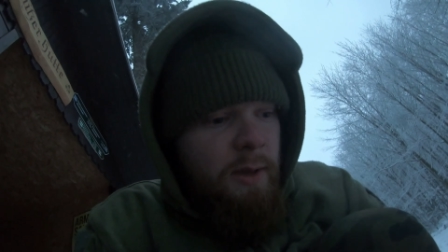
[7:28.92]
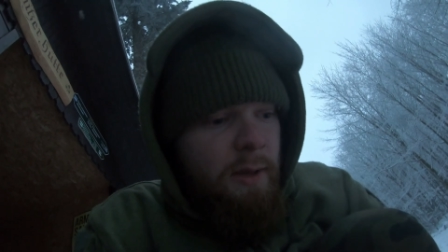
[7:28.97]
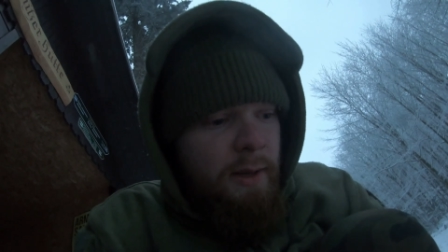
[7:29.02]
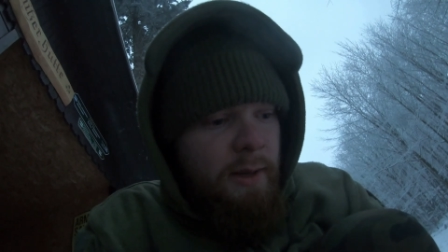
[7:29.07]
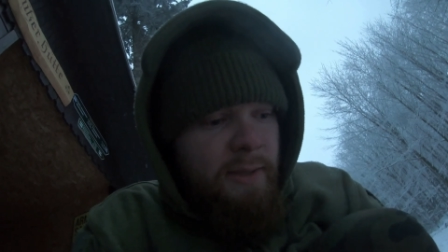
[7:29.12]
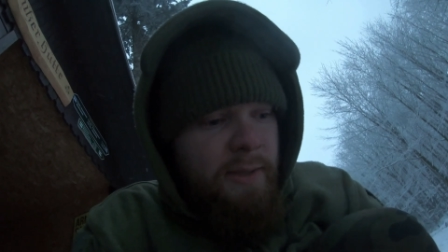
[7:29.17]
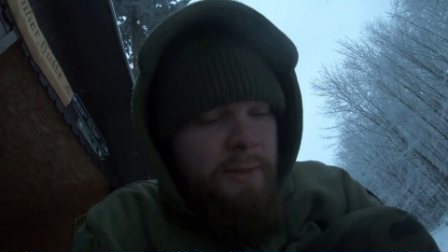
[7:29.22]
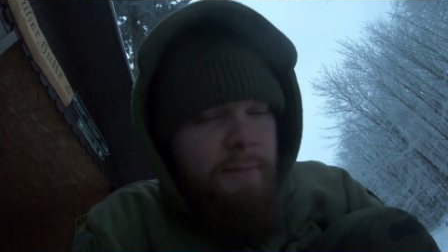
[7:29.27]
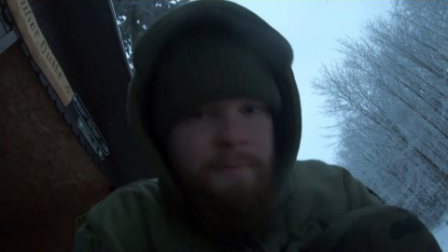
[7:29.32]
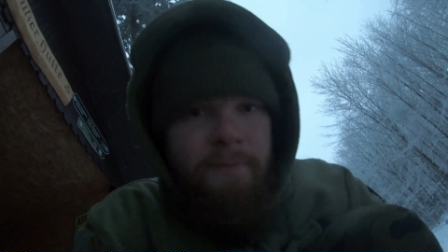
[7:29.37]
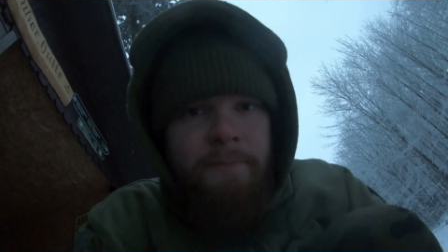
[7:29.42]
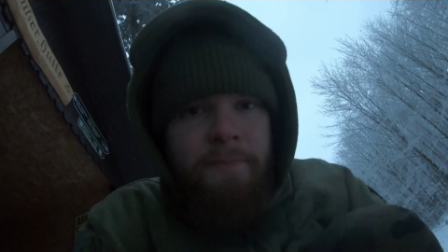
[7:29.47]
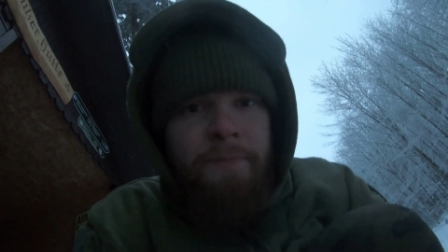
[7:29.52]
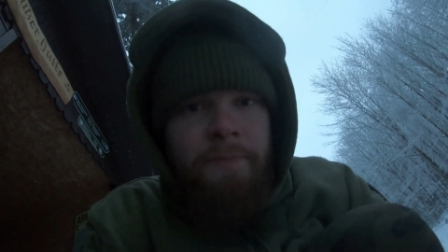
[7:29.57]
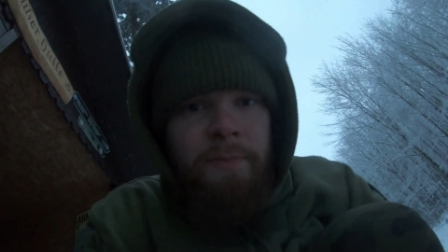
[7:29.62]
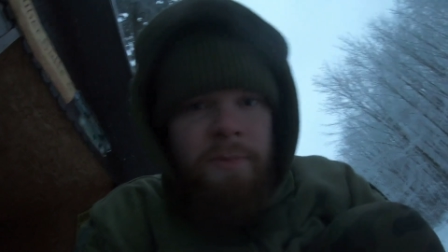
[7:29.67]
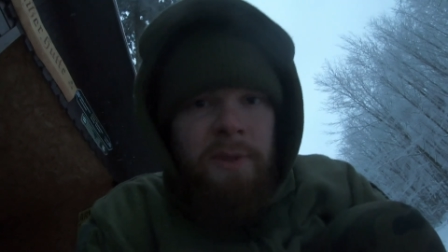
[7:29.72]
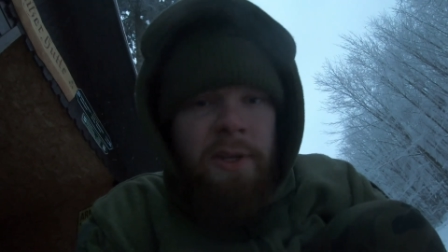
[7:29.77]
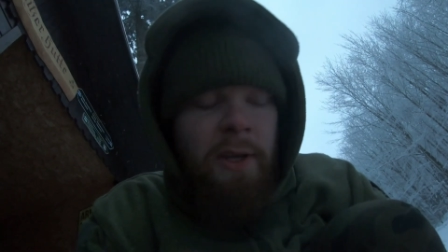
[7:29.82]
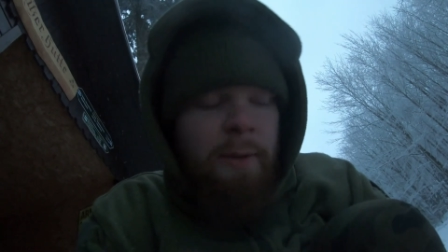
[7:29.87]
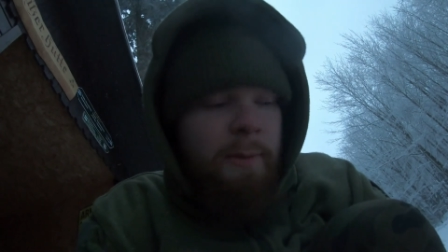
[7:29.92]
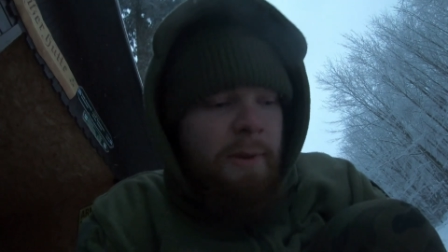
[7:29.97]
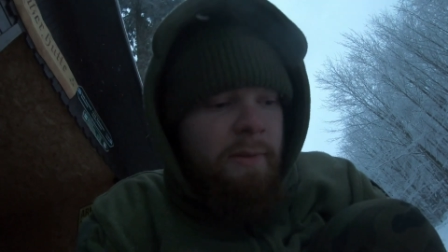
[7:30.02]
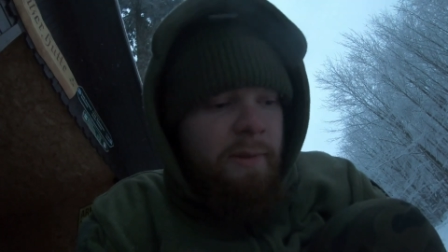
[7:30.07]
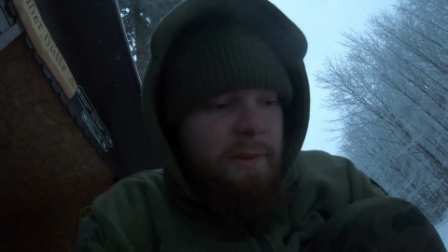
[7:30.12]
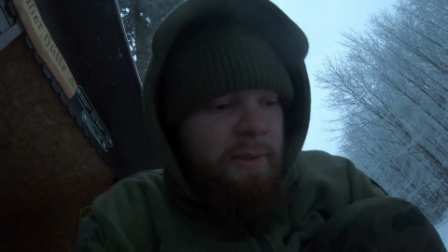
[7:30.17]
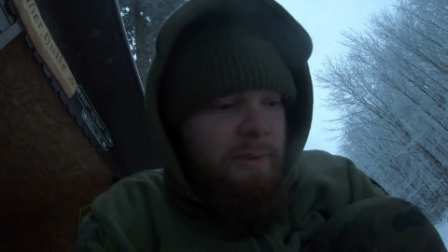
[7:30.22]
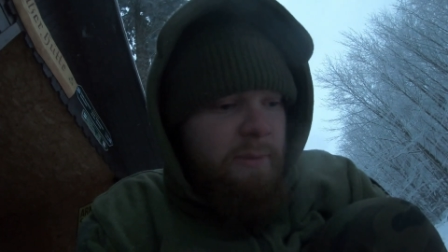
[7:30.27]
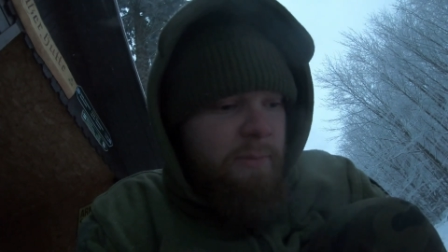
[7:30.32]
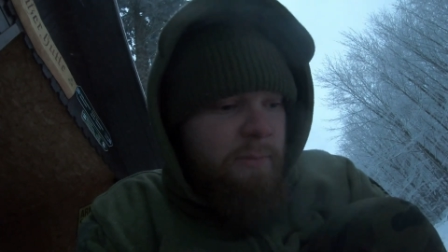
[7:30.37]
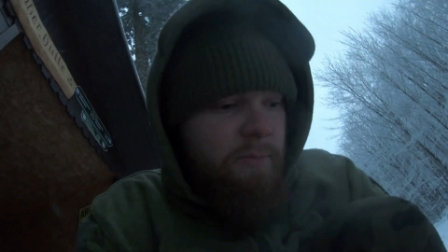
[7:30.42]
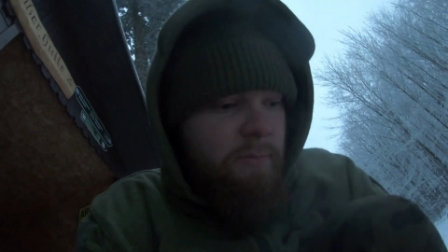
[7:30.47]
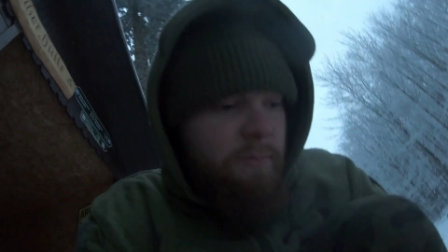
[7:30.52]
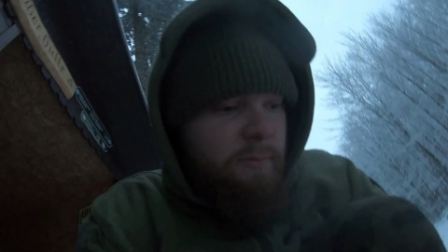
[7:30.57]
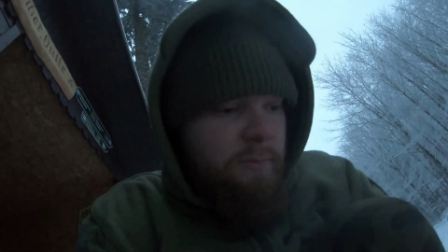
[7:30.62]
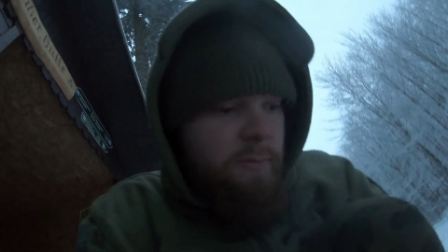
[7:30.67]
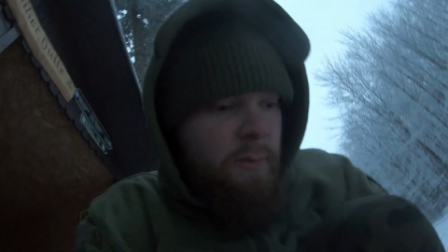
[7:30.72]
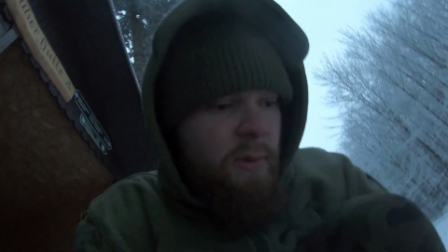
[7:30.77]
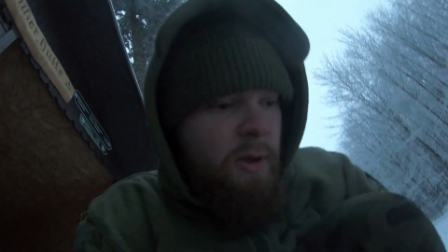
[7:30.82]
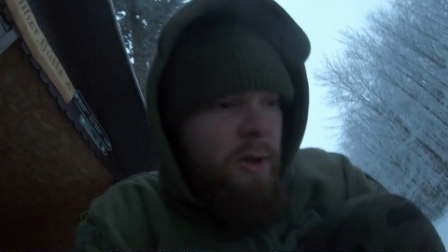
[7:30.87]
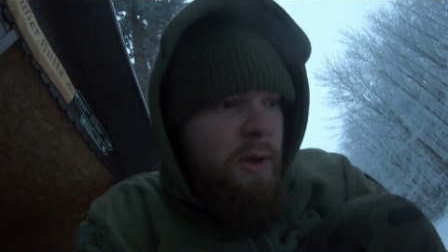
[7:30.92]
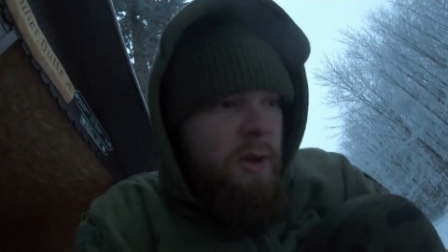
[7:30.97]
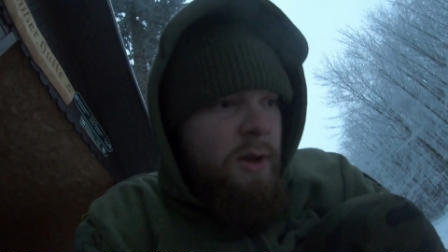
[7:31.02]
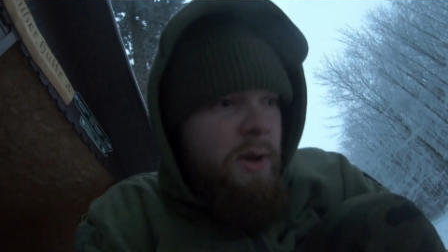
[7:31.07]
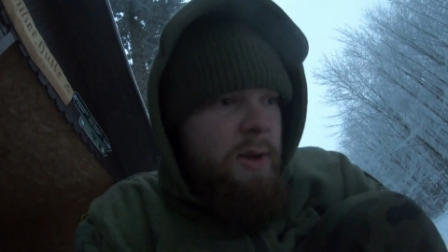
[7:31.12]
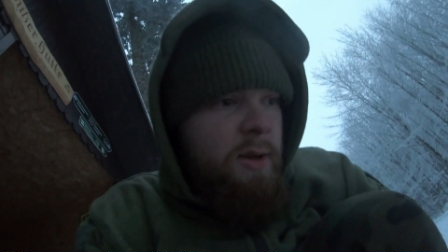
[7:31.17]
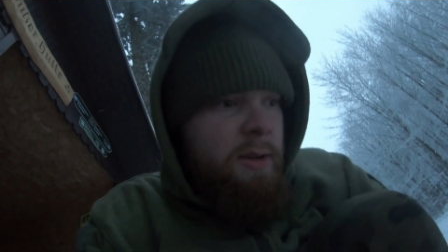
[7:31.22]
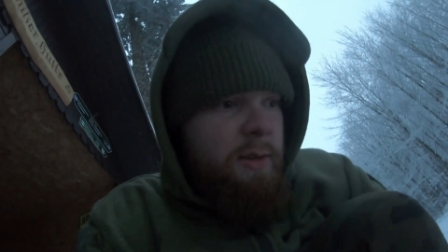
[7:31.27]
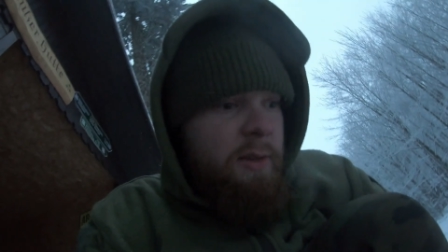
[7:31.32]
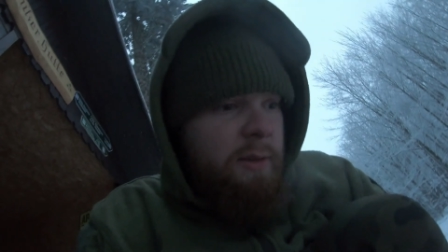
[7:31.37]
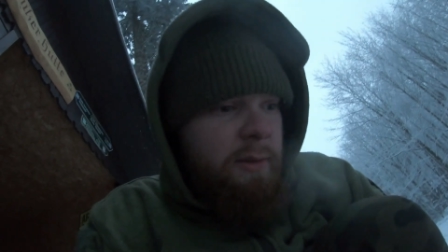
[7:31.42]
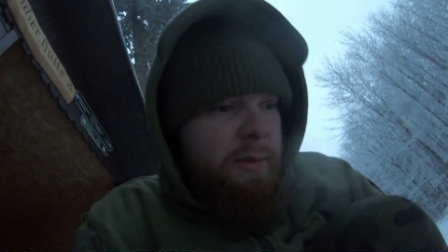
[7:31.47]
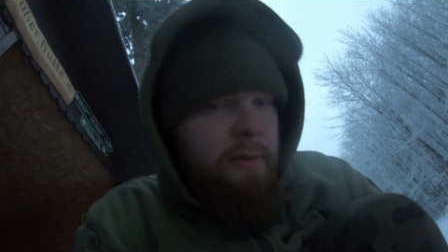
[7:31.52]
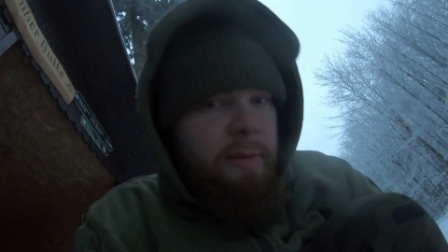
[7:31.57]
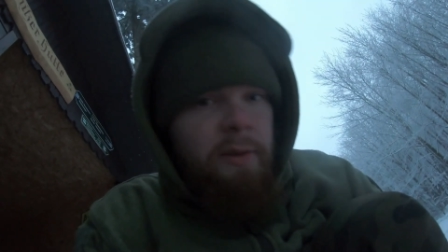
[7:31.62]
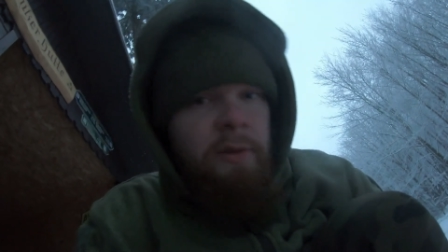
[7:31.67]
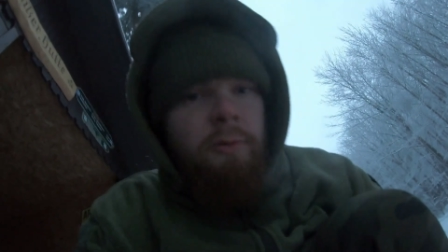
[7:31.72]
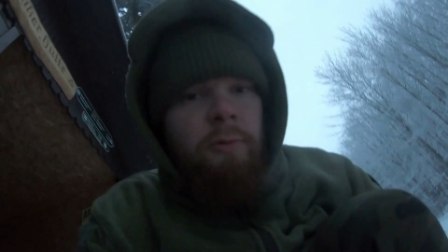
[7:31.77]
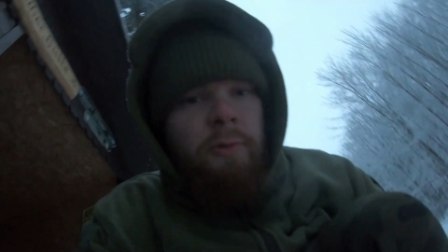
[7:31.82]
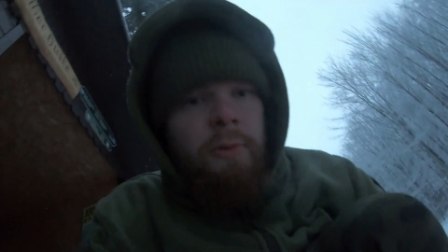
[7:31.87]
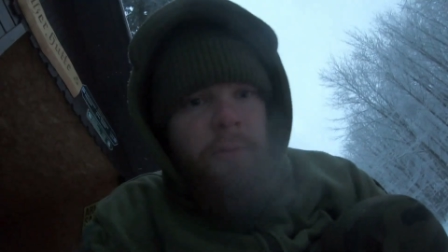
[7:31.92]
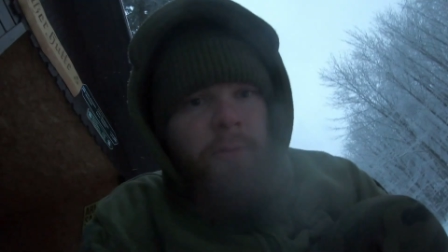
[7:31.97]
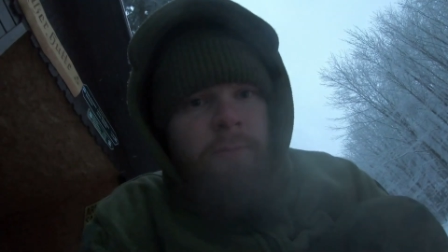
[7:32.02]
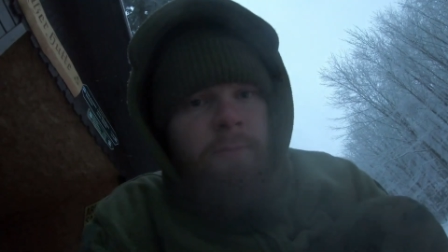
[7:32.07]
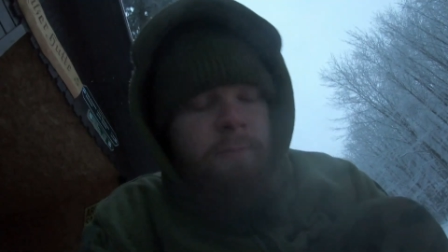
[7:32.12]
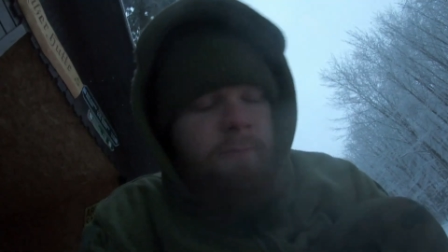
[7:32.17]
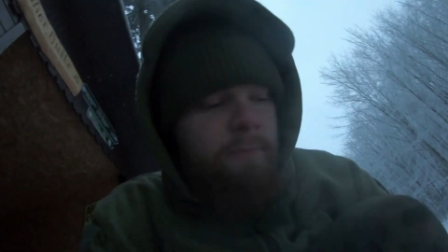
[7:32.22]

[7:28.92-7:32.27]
Alter, trink mal was. Das ist nicht gut.